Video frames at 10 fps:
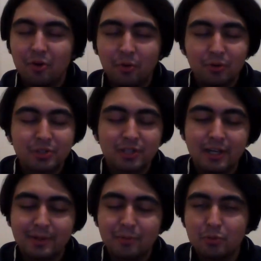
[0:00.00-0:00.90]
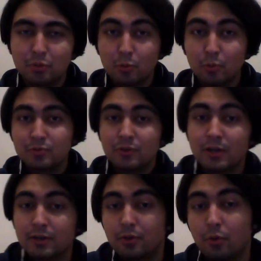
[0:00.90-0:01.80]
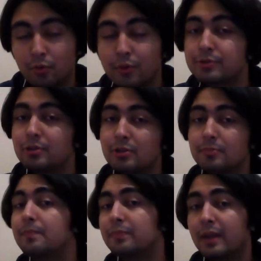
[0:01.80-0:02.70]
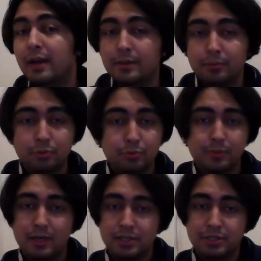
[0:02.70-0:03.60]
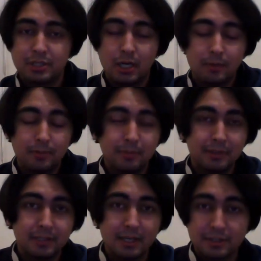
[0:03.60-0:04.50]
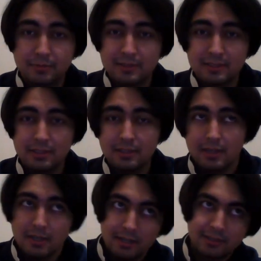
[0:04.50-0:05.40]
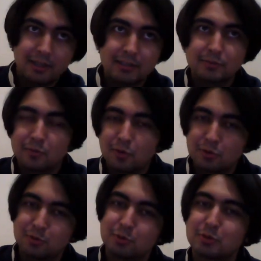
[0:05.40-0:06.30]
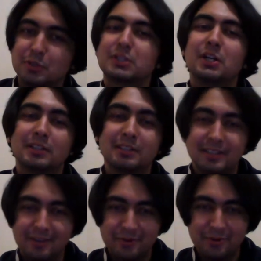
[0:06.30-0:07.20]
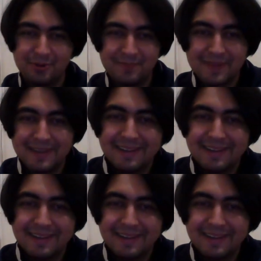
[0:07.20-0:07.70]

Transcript: Onun için ayrı bir grubumuz var. Onu da söyleyeyim. Ayrı bir grupta açtık. Ahbaplar dayanışması diye Task Force 146 diye koydum.